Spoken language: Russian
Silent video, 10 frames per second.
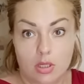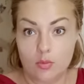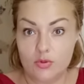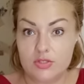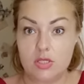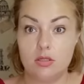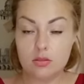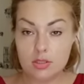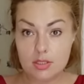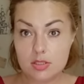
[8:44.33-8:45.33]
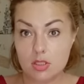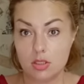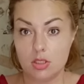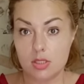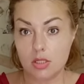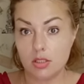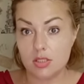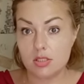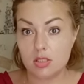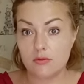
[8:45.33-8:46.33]
как бы все недостатки, если они
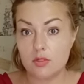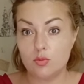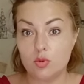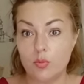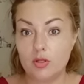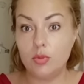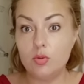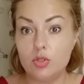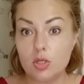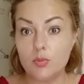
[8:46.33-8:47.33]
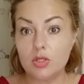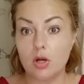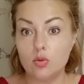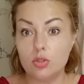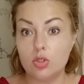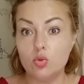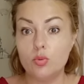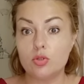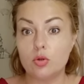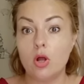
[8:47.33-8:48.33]
есть, скрывать будет под брючки, под какую-то
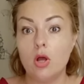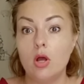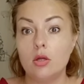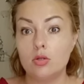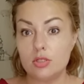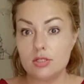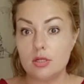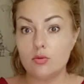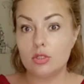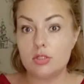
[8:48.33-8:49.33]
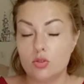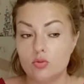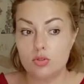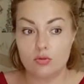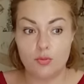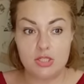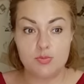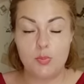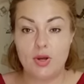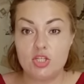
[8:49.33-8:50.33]
юбочку. То есть, если его натянуть, он, в
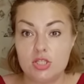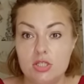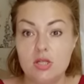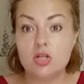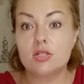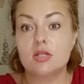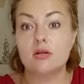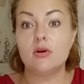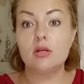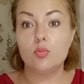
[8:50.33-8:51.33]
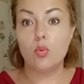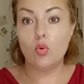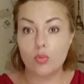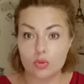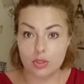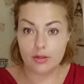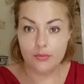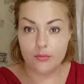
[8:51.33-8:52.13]
принципе, почти даже скрывает попу, да?